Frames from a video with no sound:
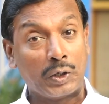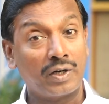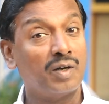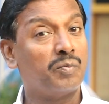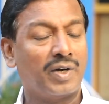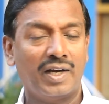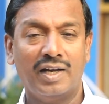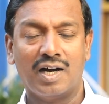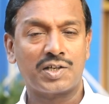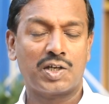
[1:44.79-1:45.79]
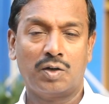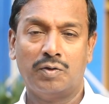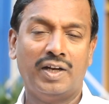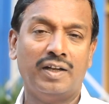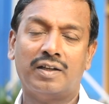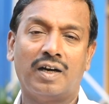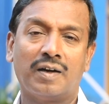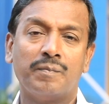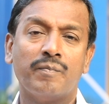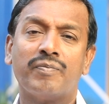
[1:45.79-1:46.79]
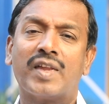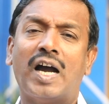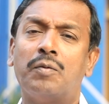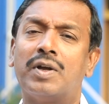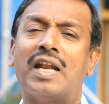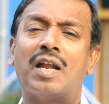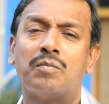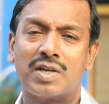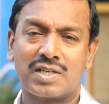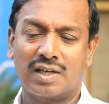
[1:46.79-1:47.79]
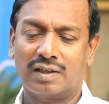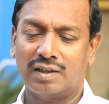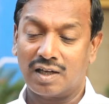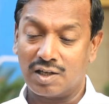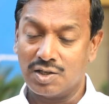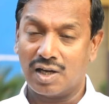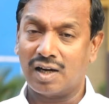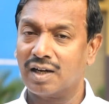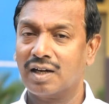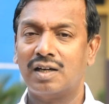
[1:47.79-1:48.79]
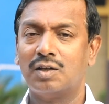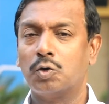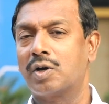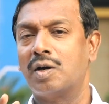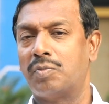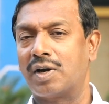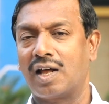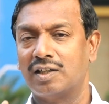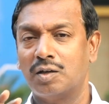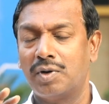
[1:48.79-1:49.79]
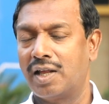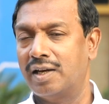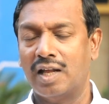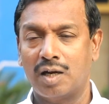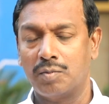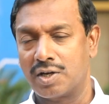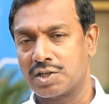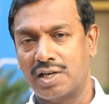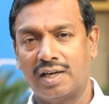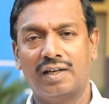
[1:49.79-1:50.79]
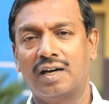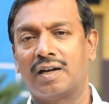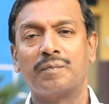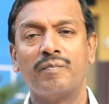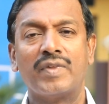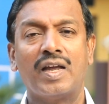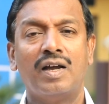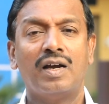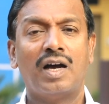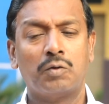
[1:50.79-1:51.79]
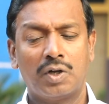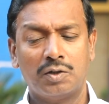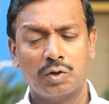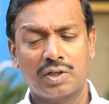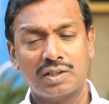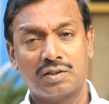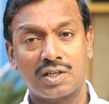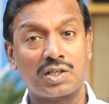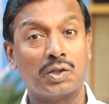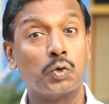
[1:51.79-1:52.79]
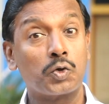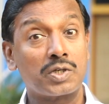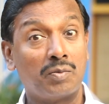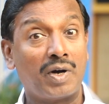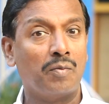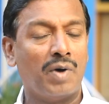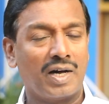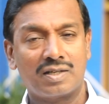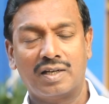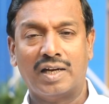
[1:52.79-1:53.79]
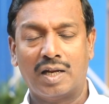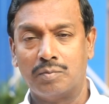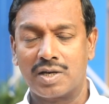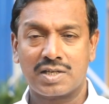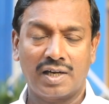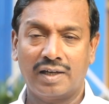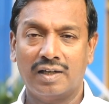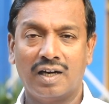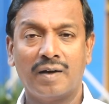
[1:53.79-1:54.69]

उस वक्त प्रभु ने चमत्कार किया उसने भलाई किया लोगों को दुख नहीं पहुंचाया भलाई किया उनकी दुखों को सुखों में यीशु ने बदला